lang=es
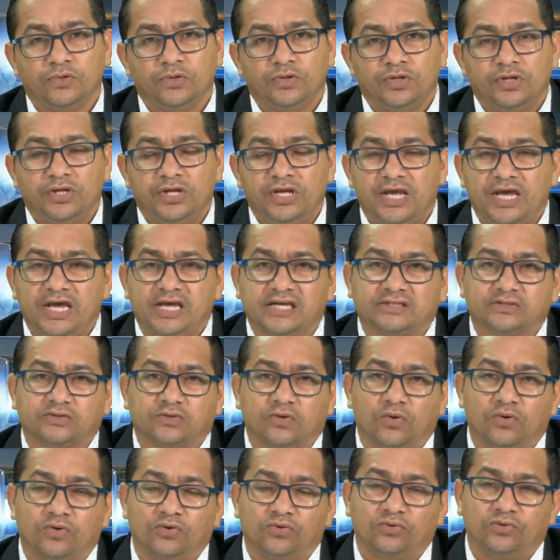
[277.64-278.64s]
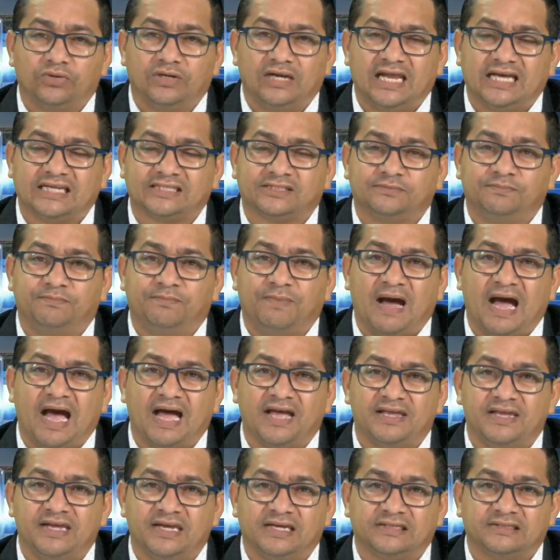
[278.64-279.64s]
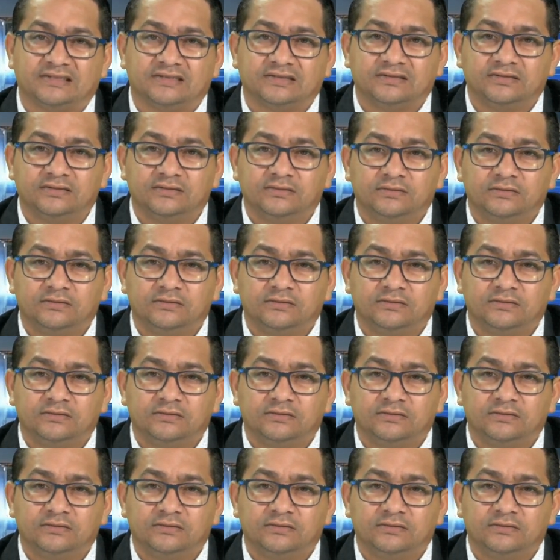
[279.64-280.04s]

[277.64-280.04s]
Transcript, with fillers: Y es con las vallas